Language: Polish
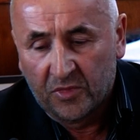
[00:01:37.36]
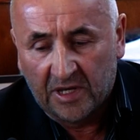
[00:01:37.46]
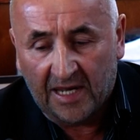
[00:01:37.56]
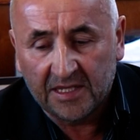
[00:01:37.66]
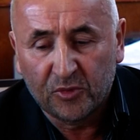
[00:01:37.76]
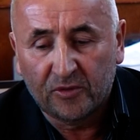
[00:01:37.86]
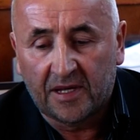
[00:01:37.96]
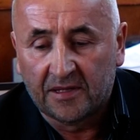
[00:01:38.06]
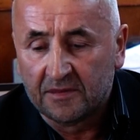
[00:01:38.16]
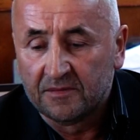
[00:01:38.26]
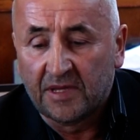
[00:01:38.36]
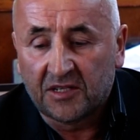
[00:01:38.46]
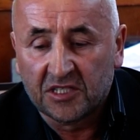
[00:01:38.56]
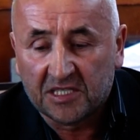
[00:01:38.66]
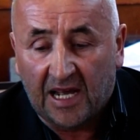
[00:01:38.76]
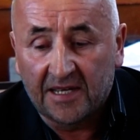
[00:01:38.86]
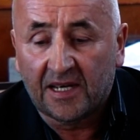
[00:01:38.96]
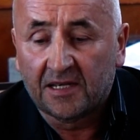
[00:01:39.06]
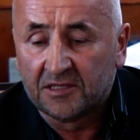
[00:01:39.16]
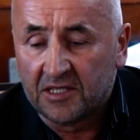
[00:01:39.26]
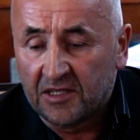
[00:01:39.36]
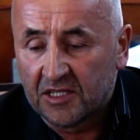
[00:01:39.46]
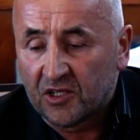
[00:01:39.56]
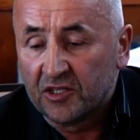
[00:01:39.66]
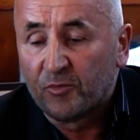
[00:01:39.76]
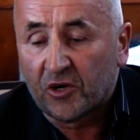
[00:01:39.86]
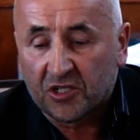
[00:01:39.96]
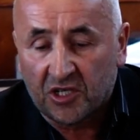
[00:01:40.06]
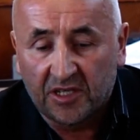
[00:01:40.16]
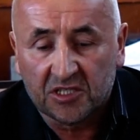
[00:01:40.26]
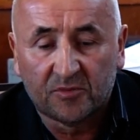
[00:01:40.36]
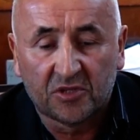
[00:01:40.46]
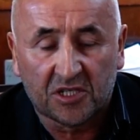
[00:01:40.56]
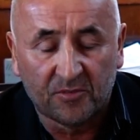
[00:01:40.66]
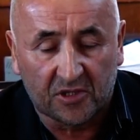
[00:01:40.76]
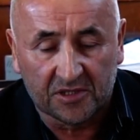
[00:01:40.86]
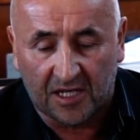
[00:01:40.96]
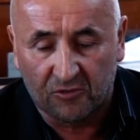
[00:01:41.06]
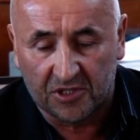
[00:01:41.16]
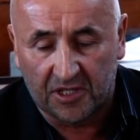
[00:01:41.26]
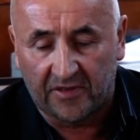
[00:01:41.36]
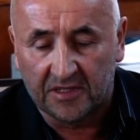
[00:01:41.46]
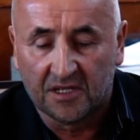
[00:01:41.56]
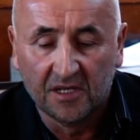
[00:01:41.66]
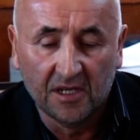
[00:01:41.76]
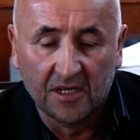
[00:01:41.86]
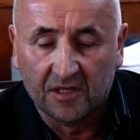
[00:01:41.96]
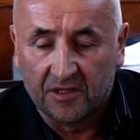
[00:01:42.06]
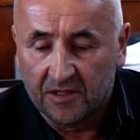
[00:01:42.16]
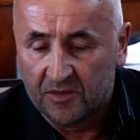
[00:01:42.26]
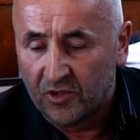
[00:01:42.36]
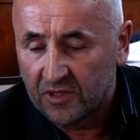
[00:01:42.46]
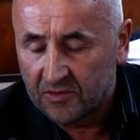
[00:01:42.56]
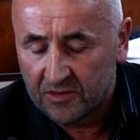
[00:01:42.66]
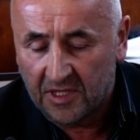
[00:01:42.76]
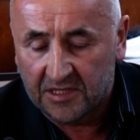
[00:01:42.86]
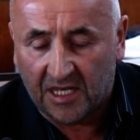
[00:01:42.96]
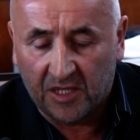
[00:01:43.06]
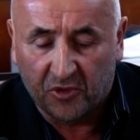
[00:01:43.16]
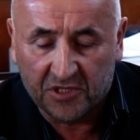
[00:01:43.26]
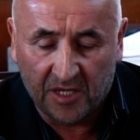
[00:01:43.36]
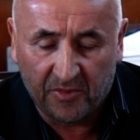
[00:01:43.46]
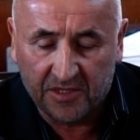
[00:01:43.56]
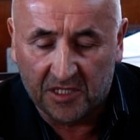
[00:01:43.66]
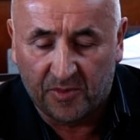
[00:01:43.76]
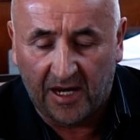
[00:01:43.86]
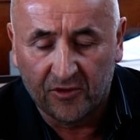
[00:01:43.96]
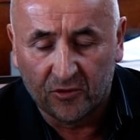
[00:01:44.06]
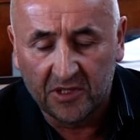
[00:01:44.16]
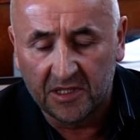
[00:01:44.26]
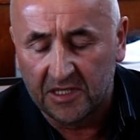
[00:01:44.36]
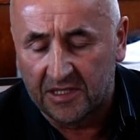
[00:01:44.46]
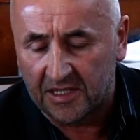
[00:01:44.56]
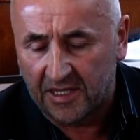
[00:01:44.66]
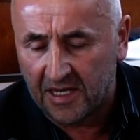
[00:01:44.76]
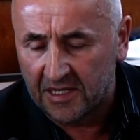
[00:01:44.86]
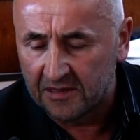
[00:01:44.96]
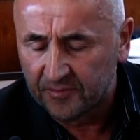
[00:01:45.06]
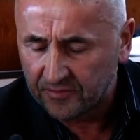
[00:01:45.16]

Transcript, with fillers: Rada była naciskana, z jednej strony proszona, żeby szybko zagłosować, bo jest taka potrzeba, te sprawy unijne i tak dalej.